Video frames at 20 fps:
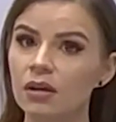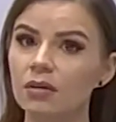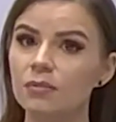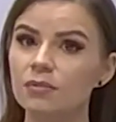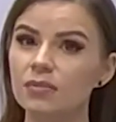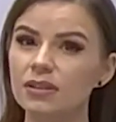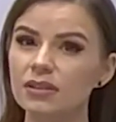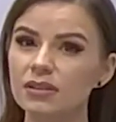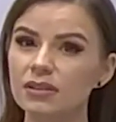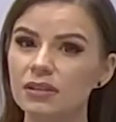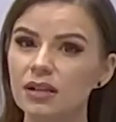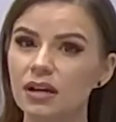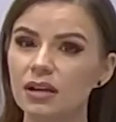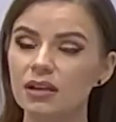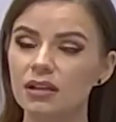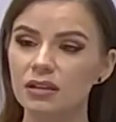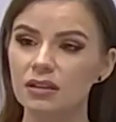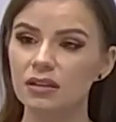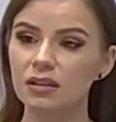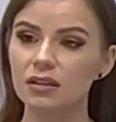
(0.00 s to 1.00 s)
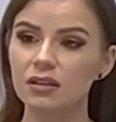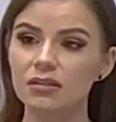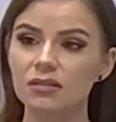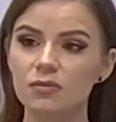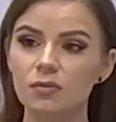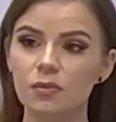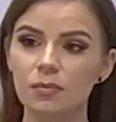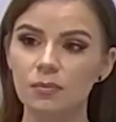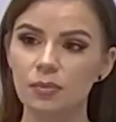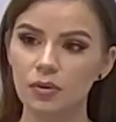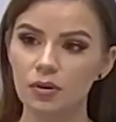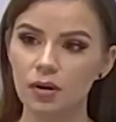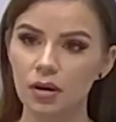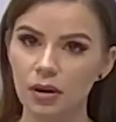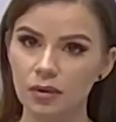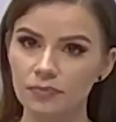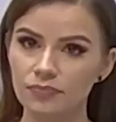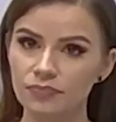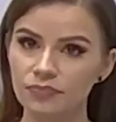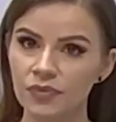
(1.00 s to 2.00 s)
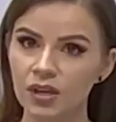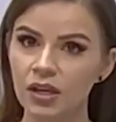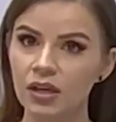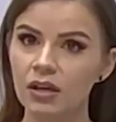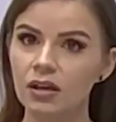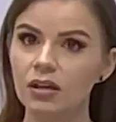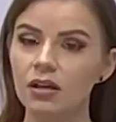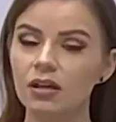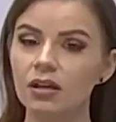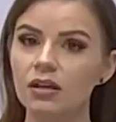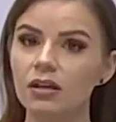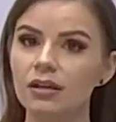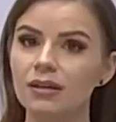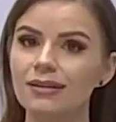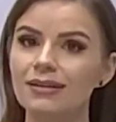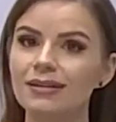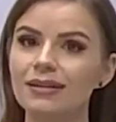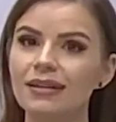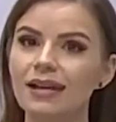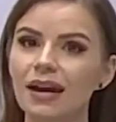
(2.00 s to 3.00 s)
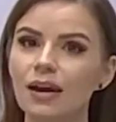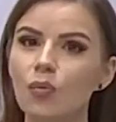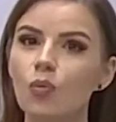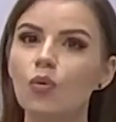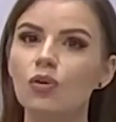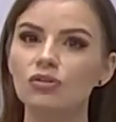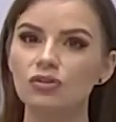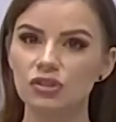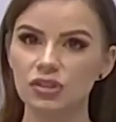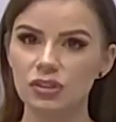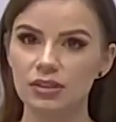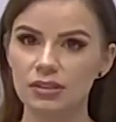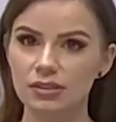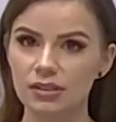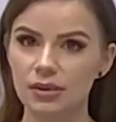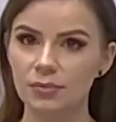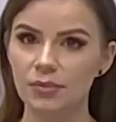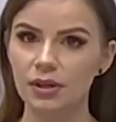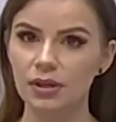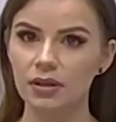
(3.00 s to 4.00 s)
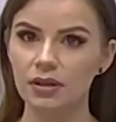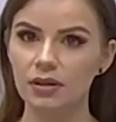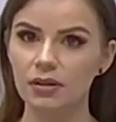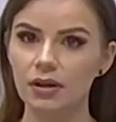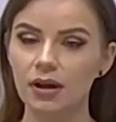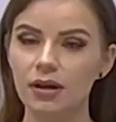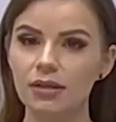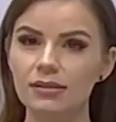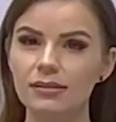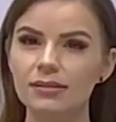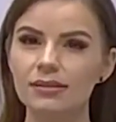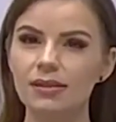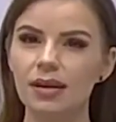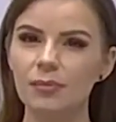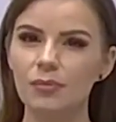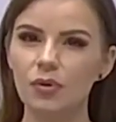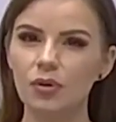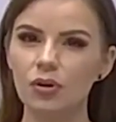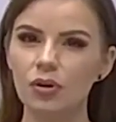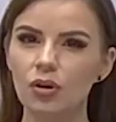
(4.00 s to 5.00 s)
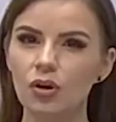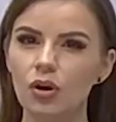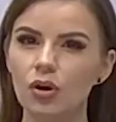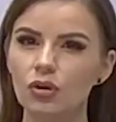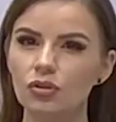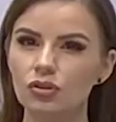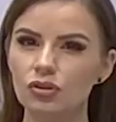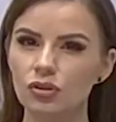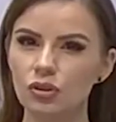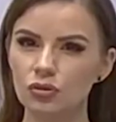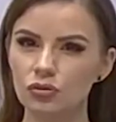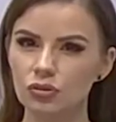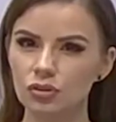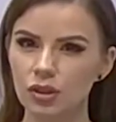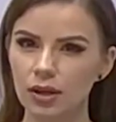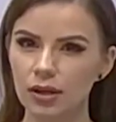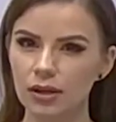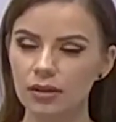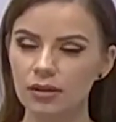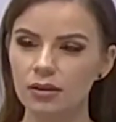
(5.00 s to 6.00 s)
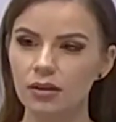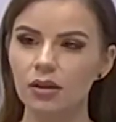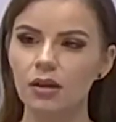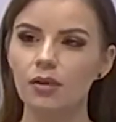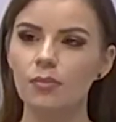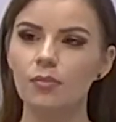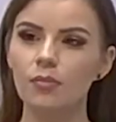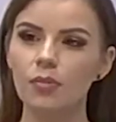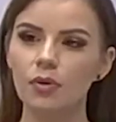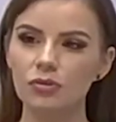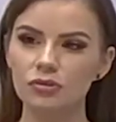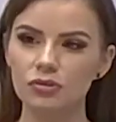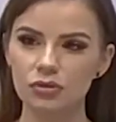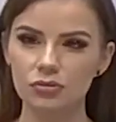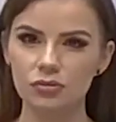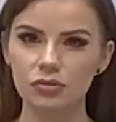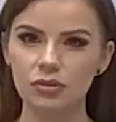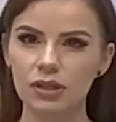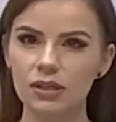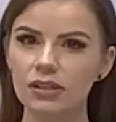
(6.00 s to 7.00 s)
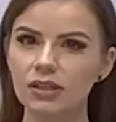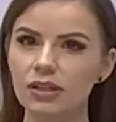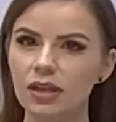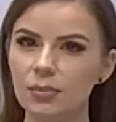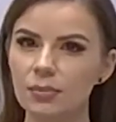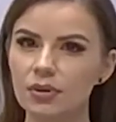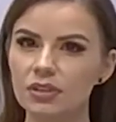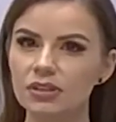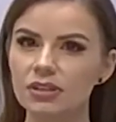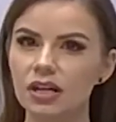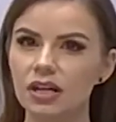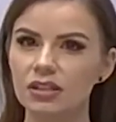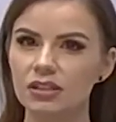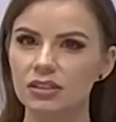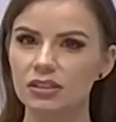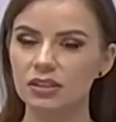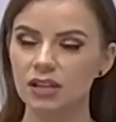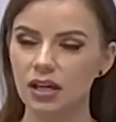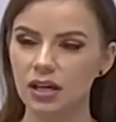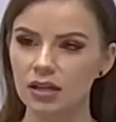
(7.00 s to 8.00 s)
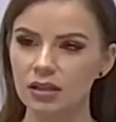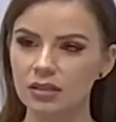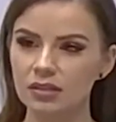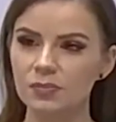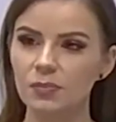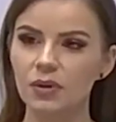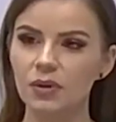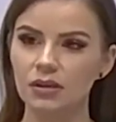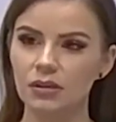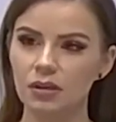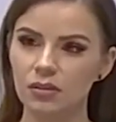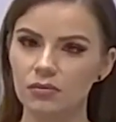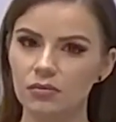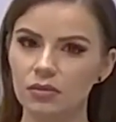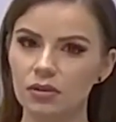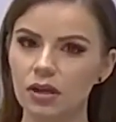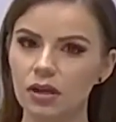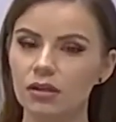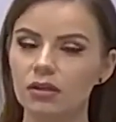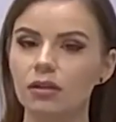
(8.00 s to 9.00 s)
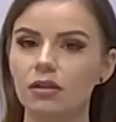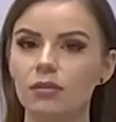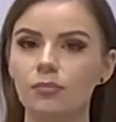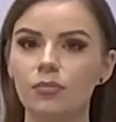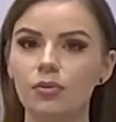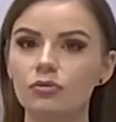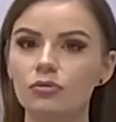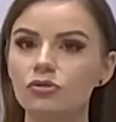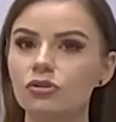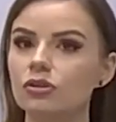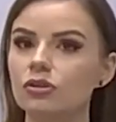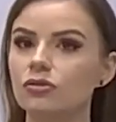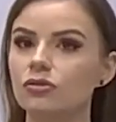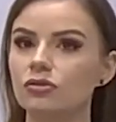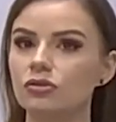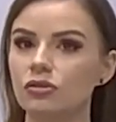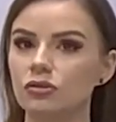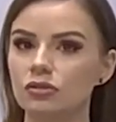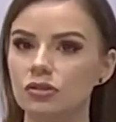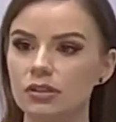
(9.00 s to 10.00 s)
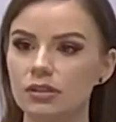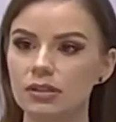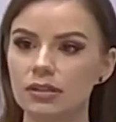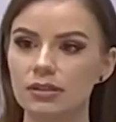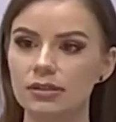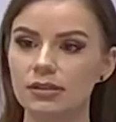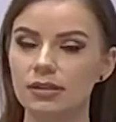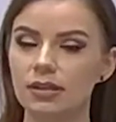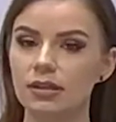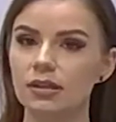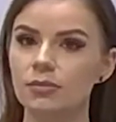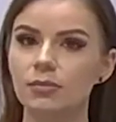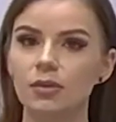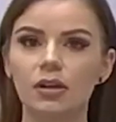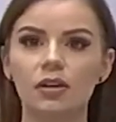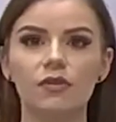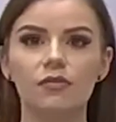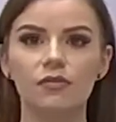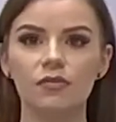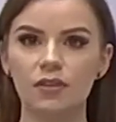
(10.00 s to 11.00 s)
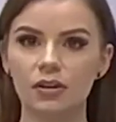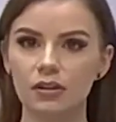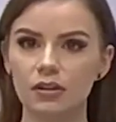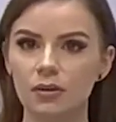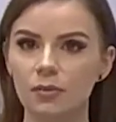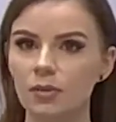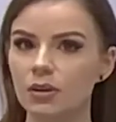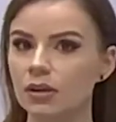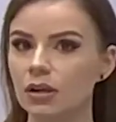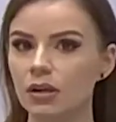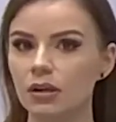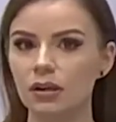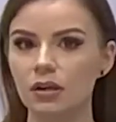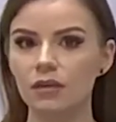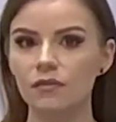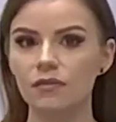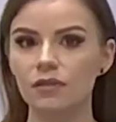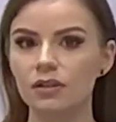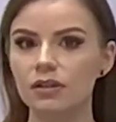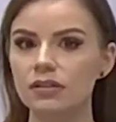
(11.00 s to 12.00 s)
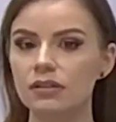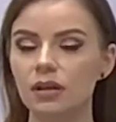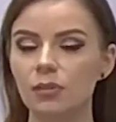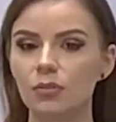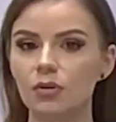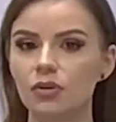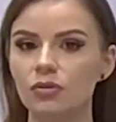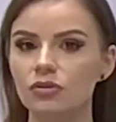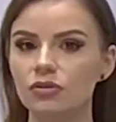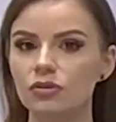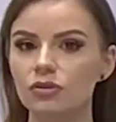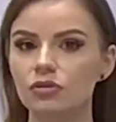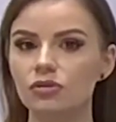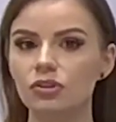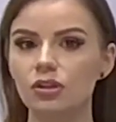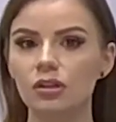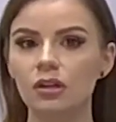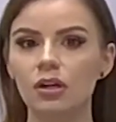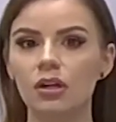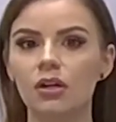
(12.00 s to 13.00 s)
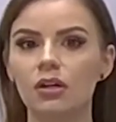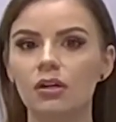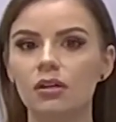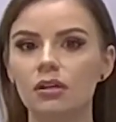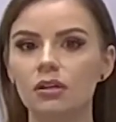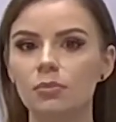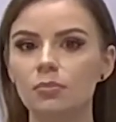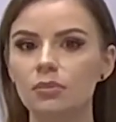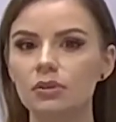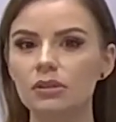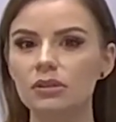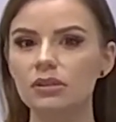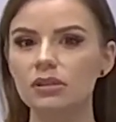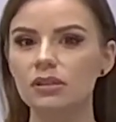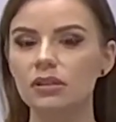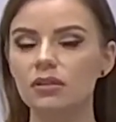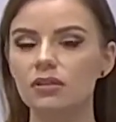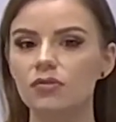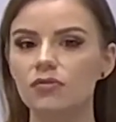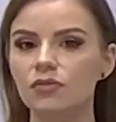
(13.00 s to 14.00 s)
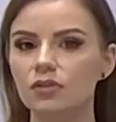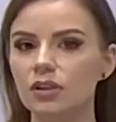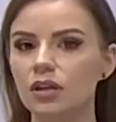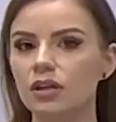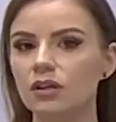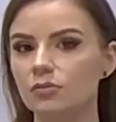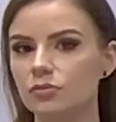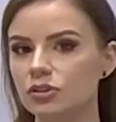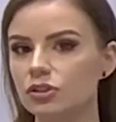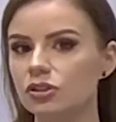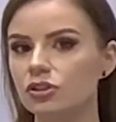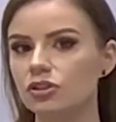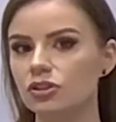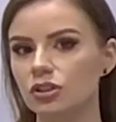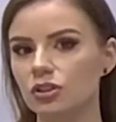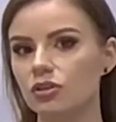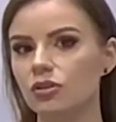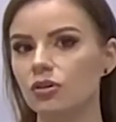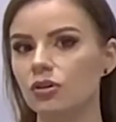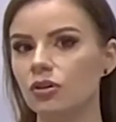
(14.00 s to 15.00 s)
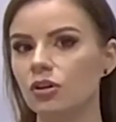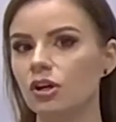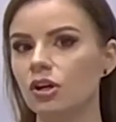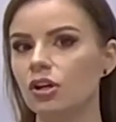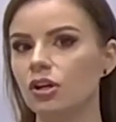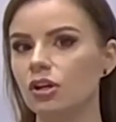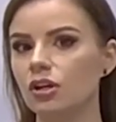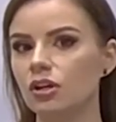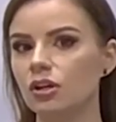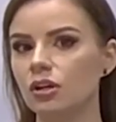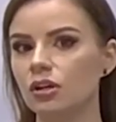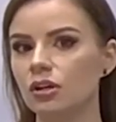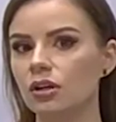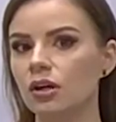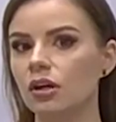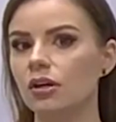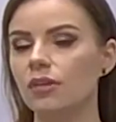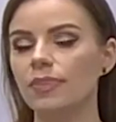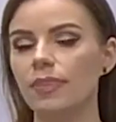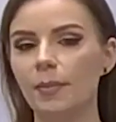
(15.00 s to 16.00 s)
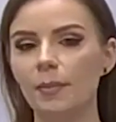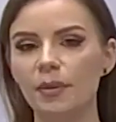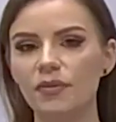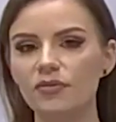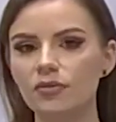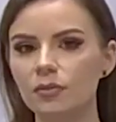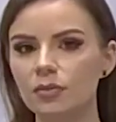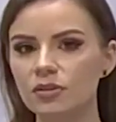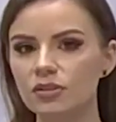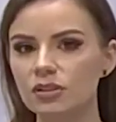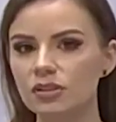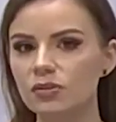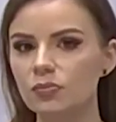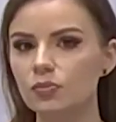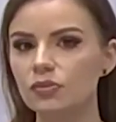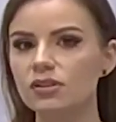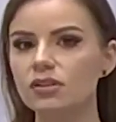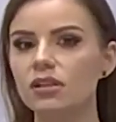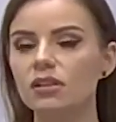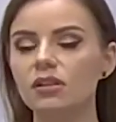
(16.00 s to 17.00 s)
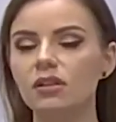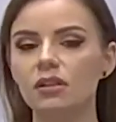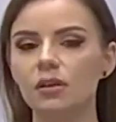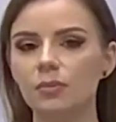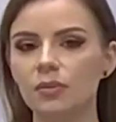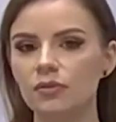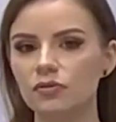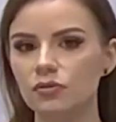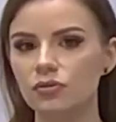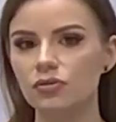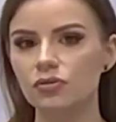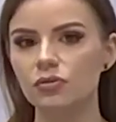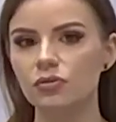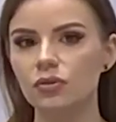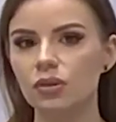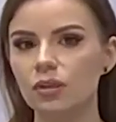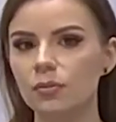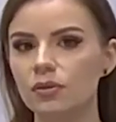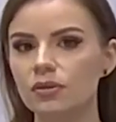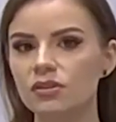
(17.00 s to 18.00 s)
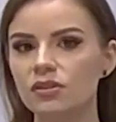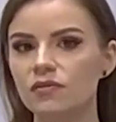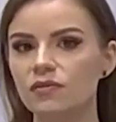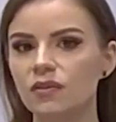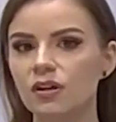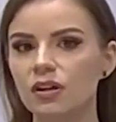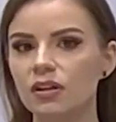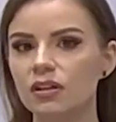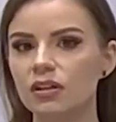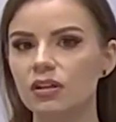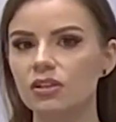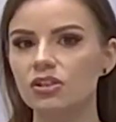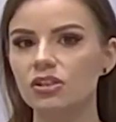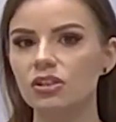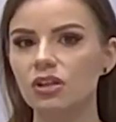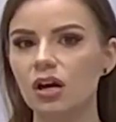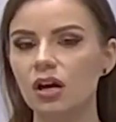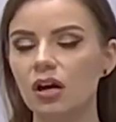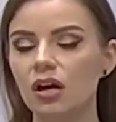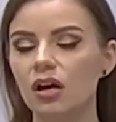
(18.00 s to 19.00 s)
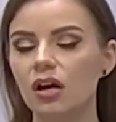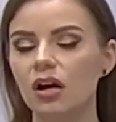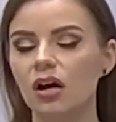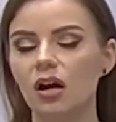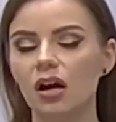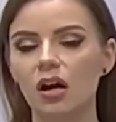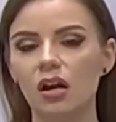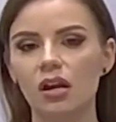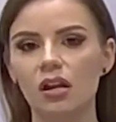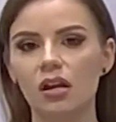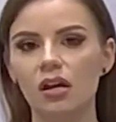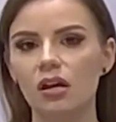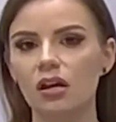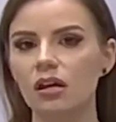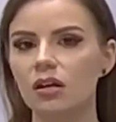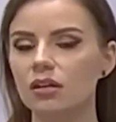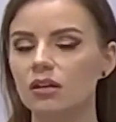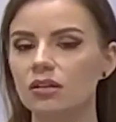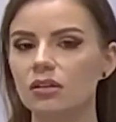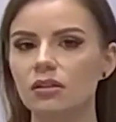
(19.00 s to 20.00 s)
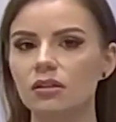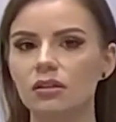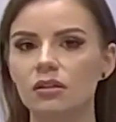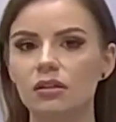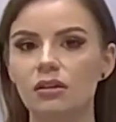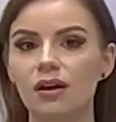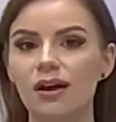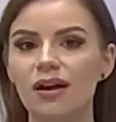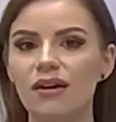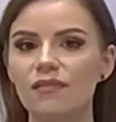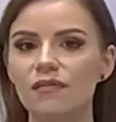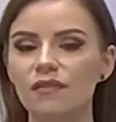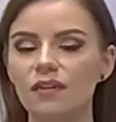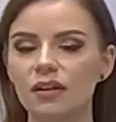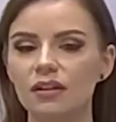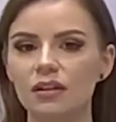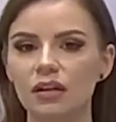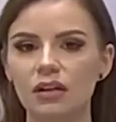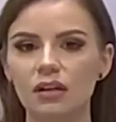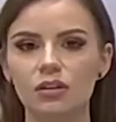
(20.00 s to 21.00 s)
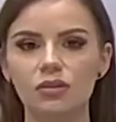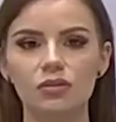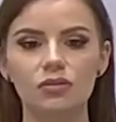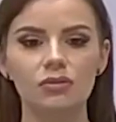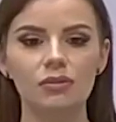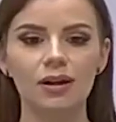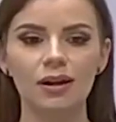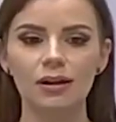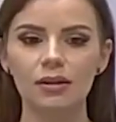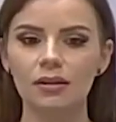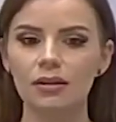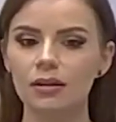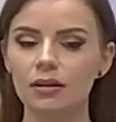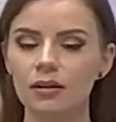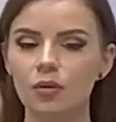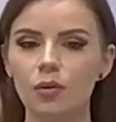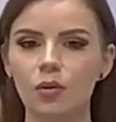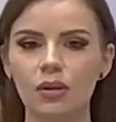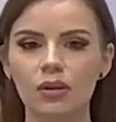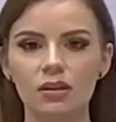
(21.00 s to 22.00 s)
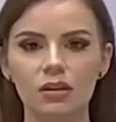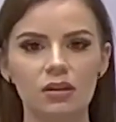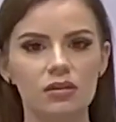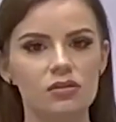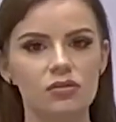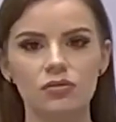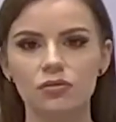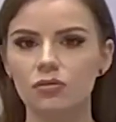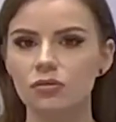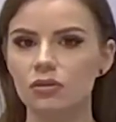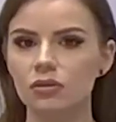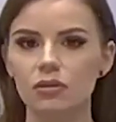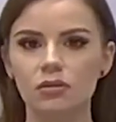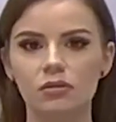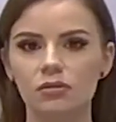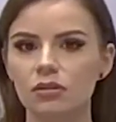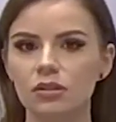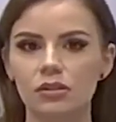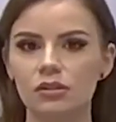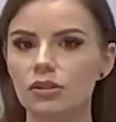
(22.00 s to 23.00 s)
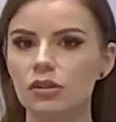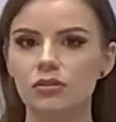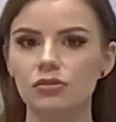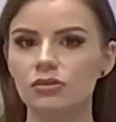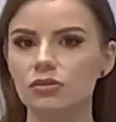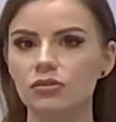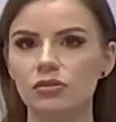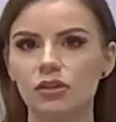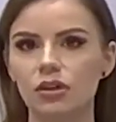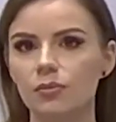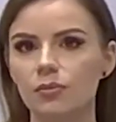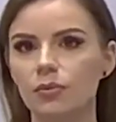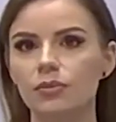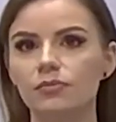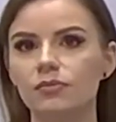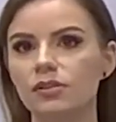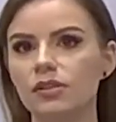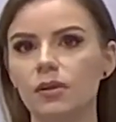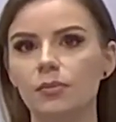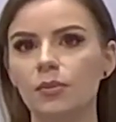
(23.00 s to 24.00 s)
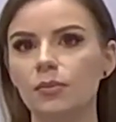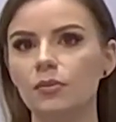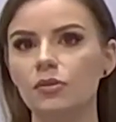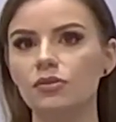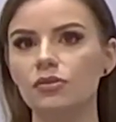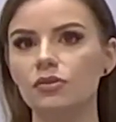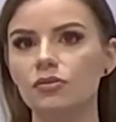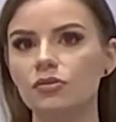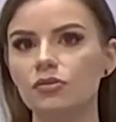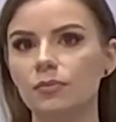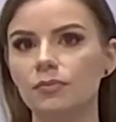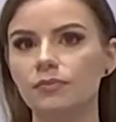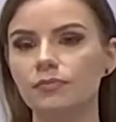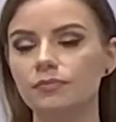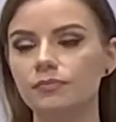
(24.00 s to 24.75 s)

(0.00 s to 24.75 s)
Blizna jednak jest głęboka. Y, ja łączę te zabiegi, ale samo osocze może tutaj nie być aż tak spektakularny. Połączenie osocza z laserem, fenomenalny efekt. Samo osocze i blizny, to wydaje mi się, że to y, na pewno będzie spłycenie, na pewno skóra będzie fajniejsza, ale y, efekt taki totalnej, gładkiej skóry nie, nie osiągniemy samym osoczem.